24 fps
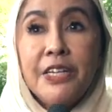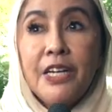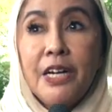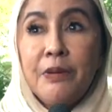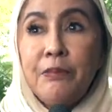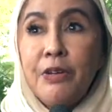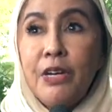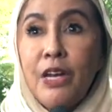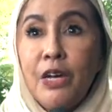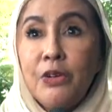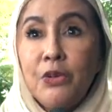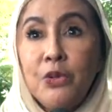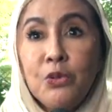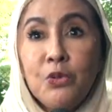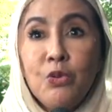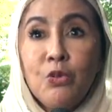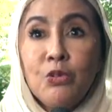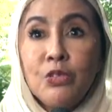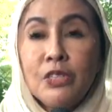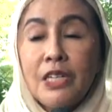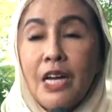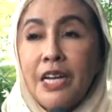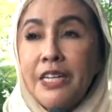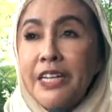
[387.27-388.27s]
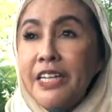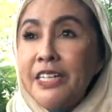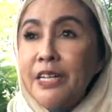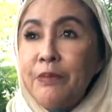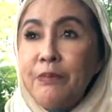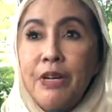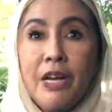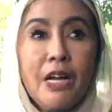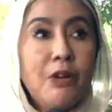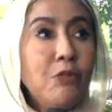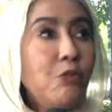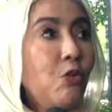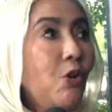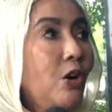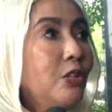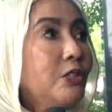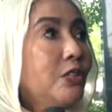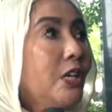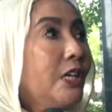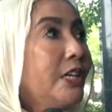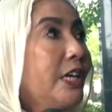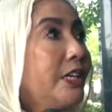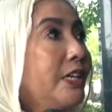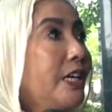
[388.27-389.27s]
yang bilang dukung saya, yang bilang wow
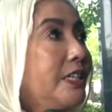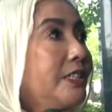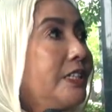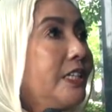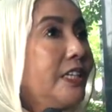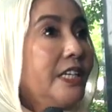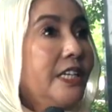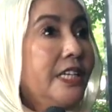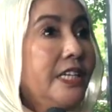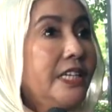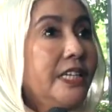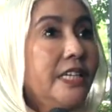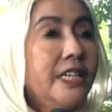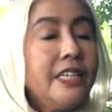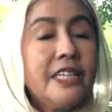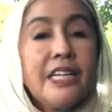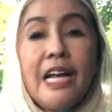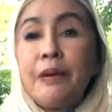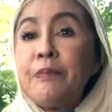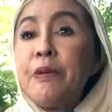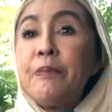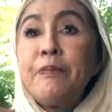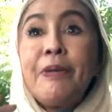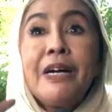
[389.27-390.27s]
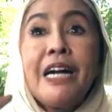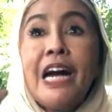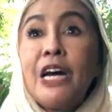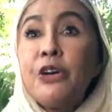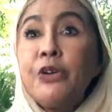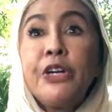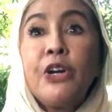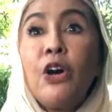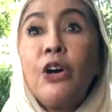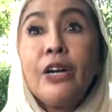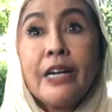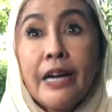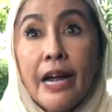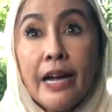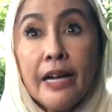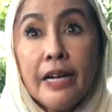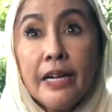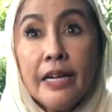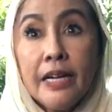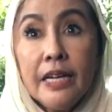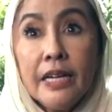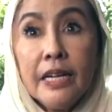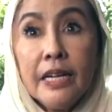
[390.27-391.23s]
saya dari sini gini-gini, nggak mempengaruhi orang.